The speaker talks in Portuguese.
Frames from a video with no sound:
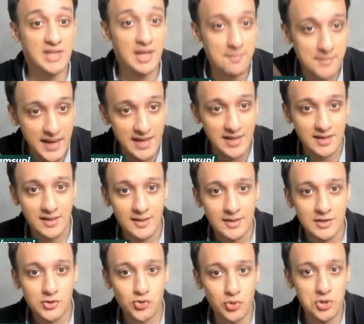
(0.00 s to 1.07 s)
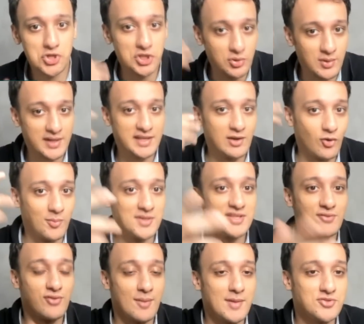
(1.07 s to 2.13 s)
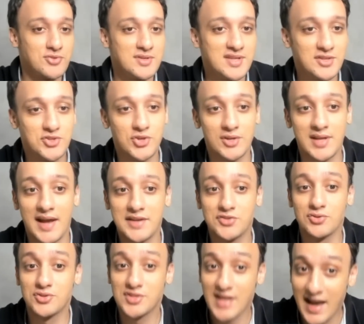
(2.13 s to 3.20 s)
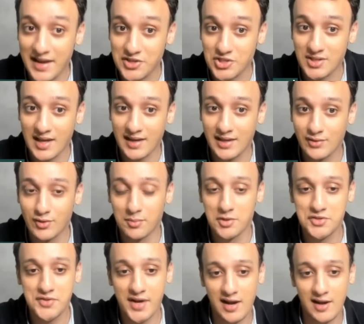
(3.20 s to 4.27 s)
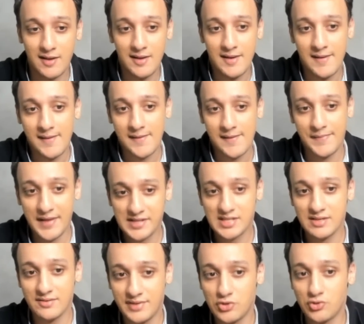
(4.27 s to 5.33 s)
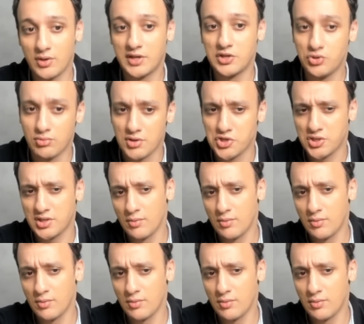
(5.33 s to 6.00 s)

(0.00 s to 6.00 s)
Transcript: Também surgiu aqui algumas informações adicionais no site, tá? Que eu vou mostrar nesse vídeo aqui de hoje.